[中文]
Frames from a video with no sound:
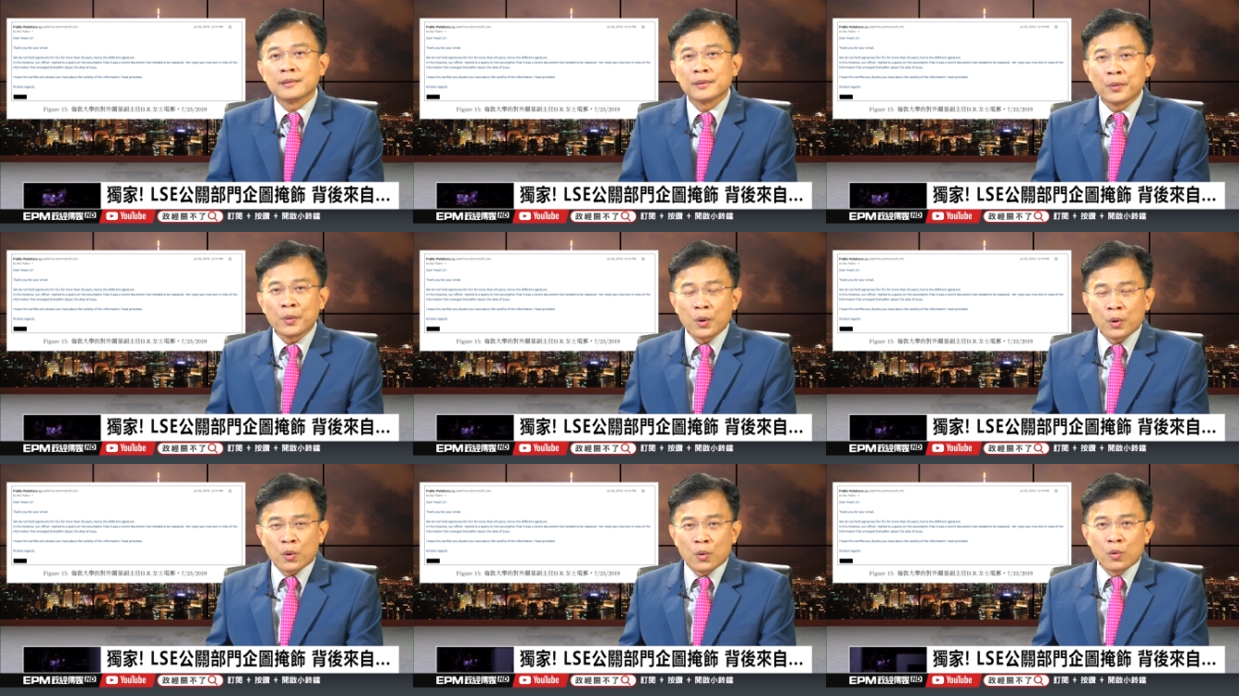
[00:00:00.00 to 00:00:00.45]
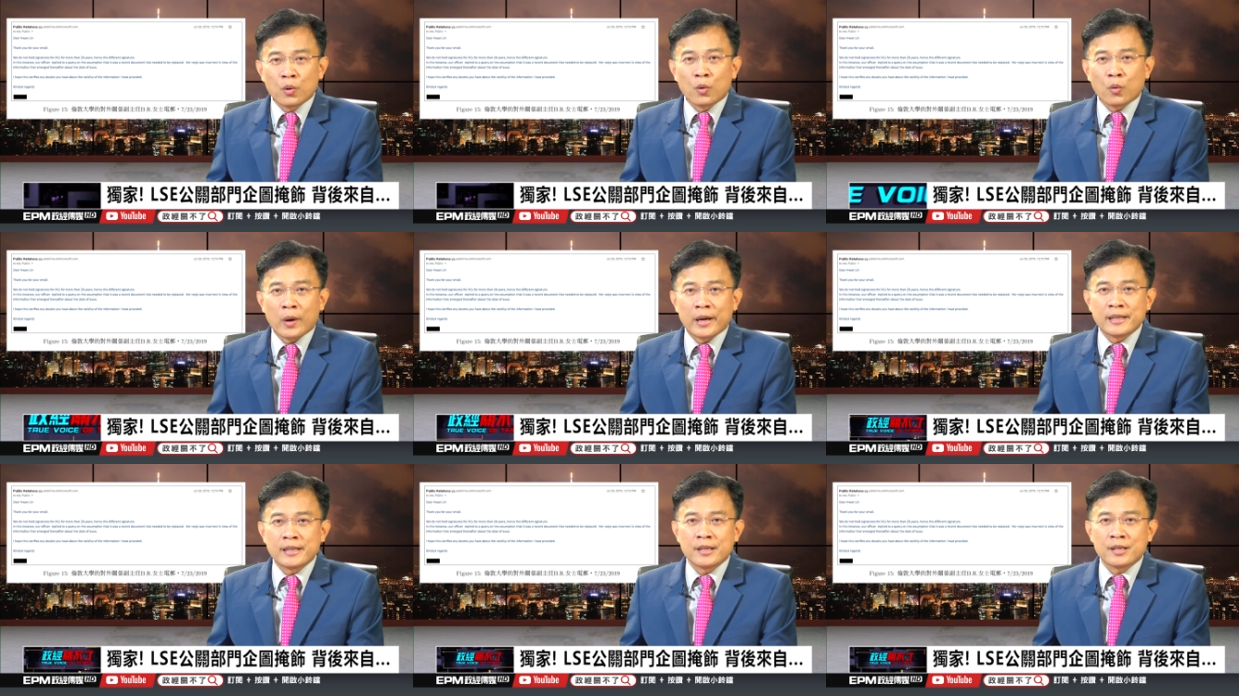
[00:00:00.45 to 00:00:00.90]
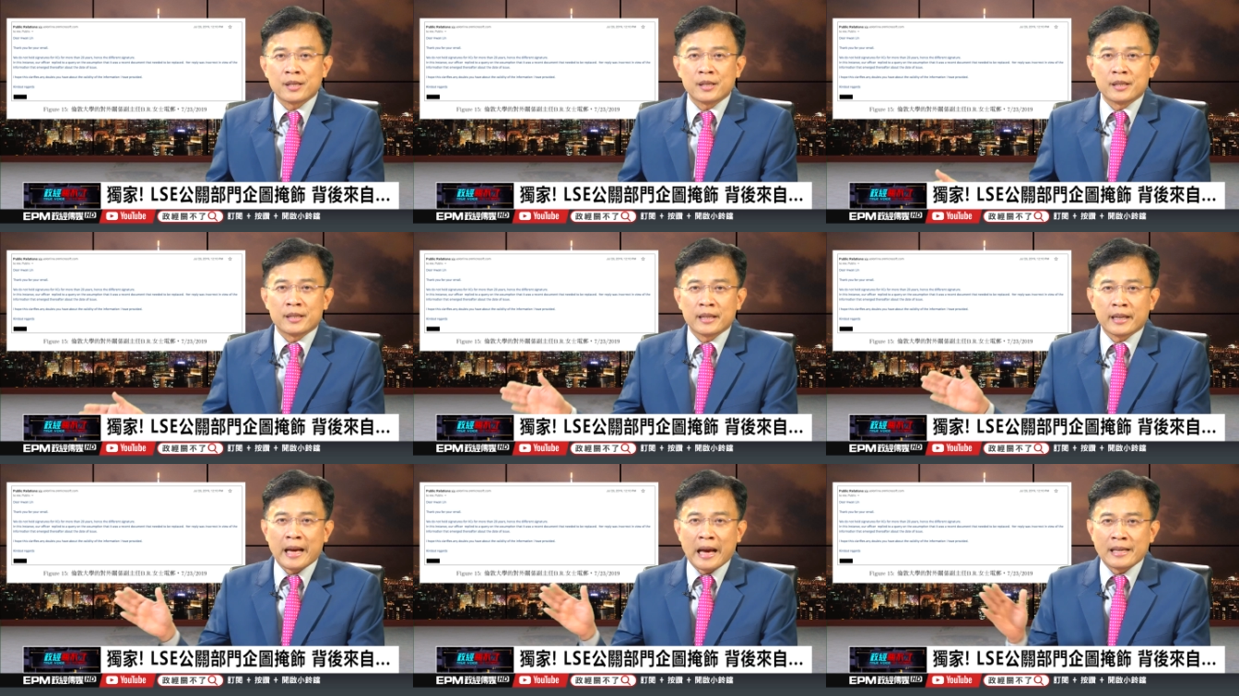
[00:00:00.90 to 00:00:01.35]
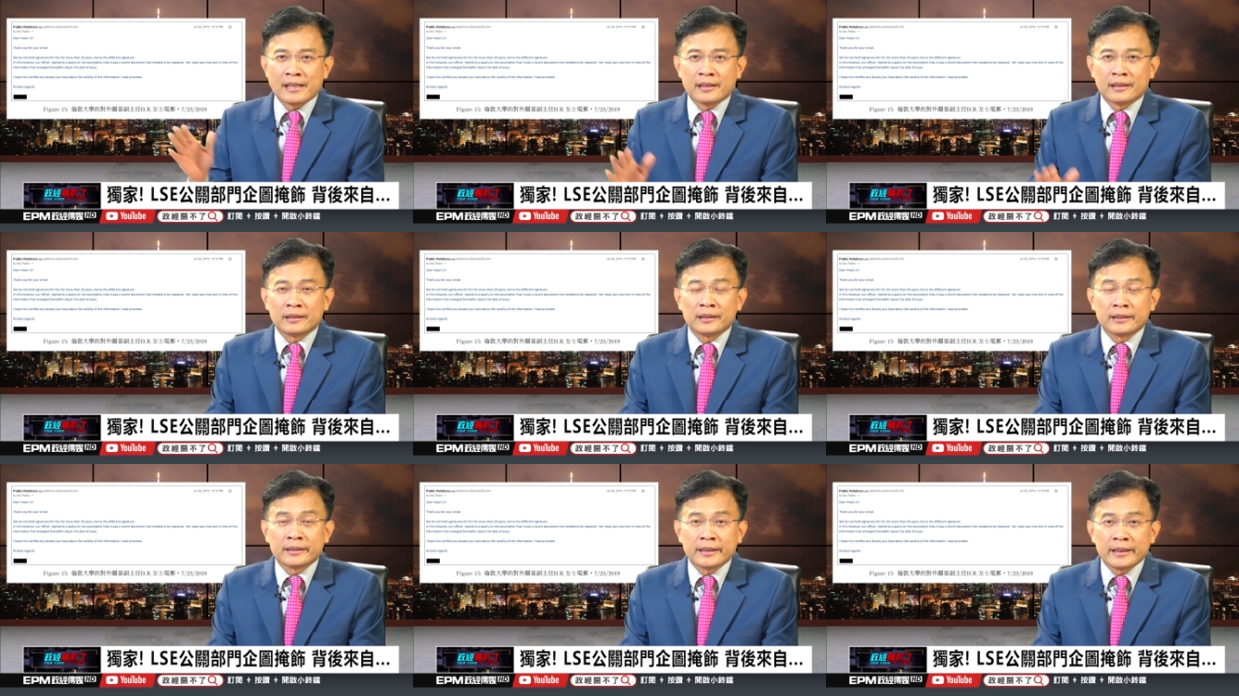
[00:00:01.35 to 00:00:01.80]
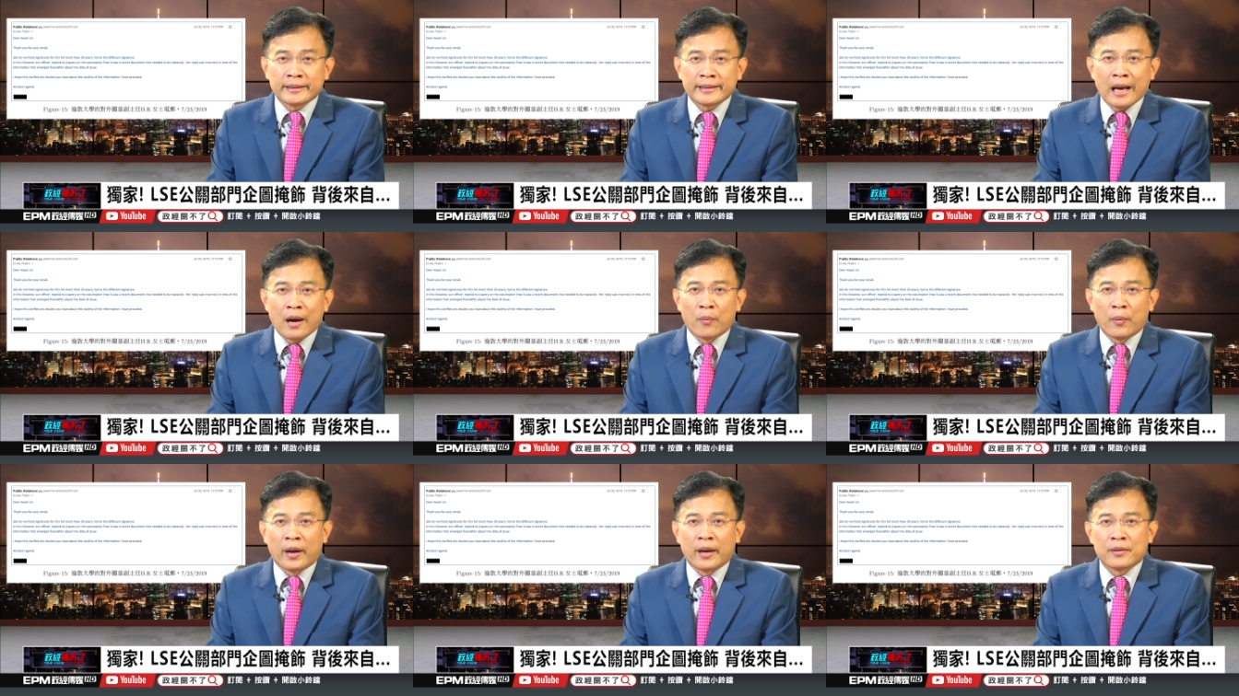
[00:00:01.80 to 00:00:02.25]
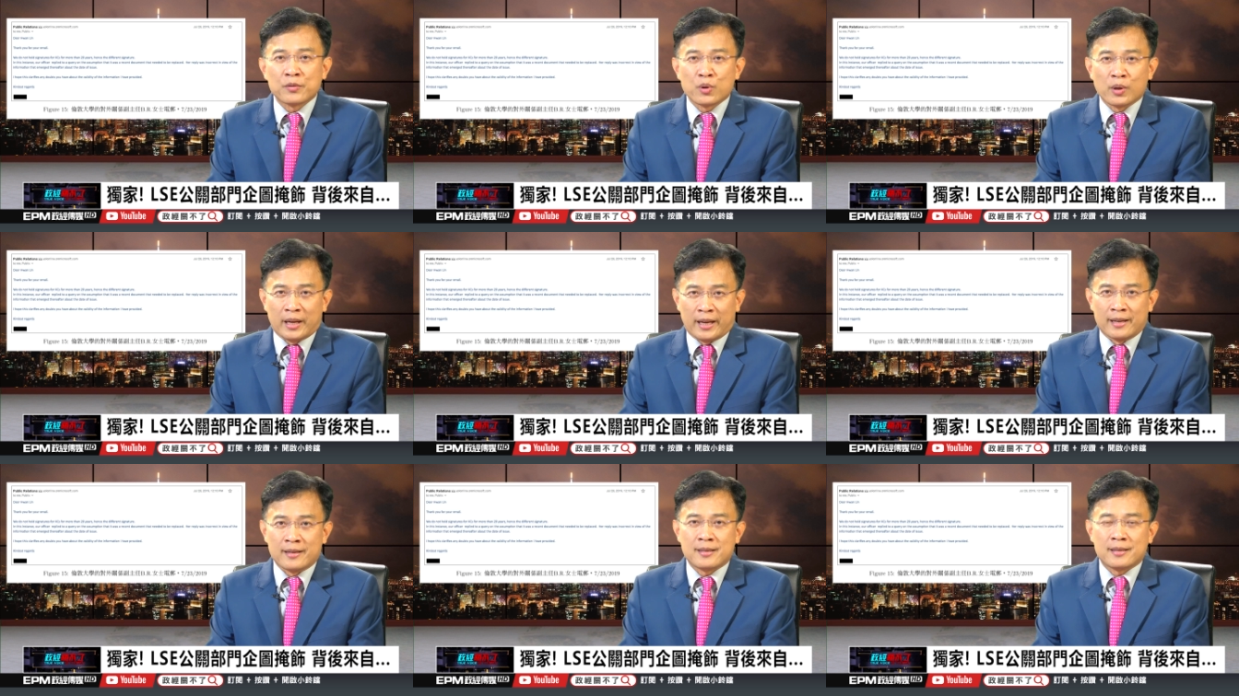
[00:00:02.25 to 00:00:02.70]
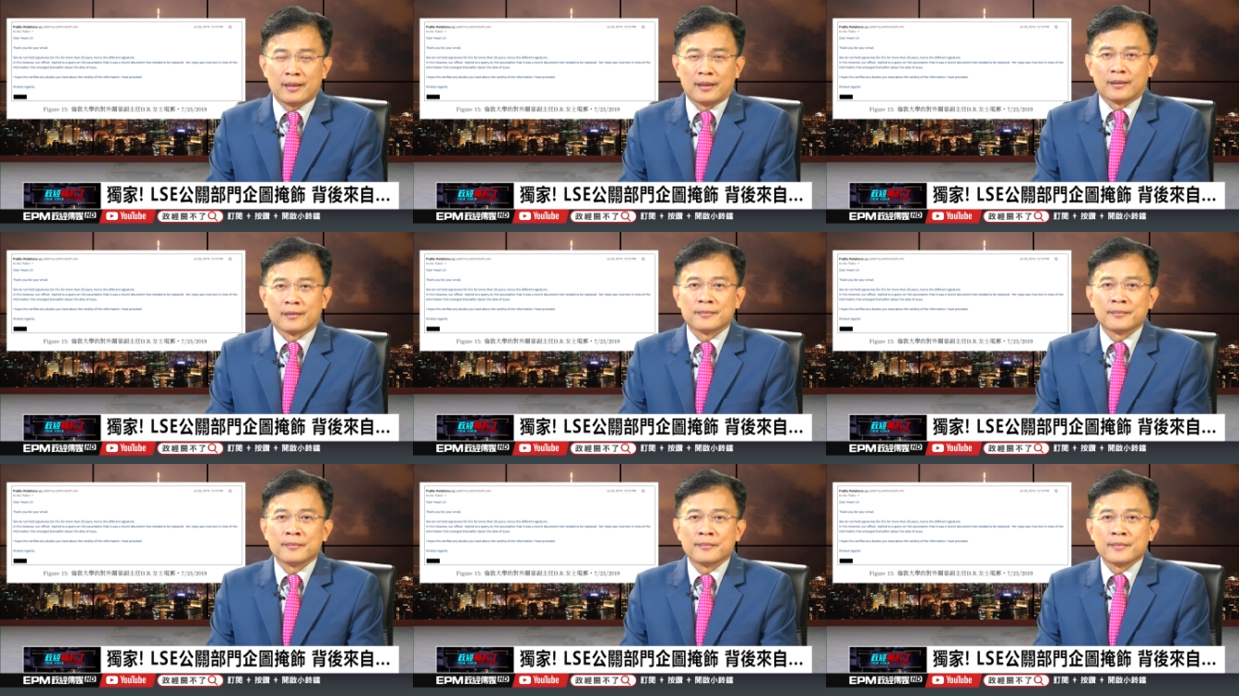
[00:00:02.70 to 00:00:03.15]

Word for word: 因为公共关系是已经开始各各单位去联系了，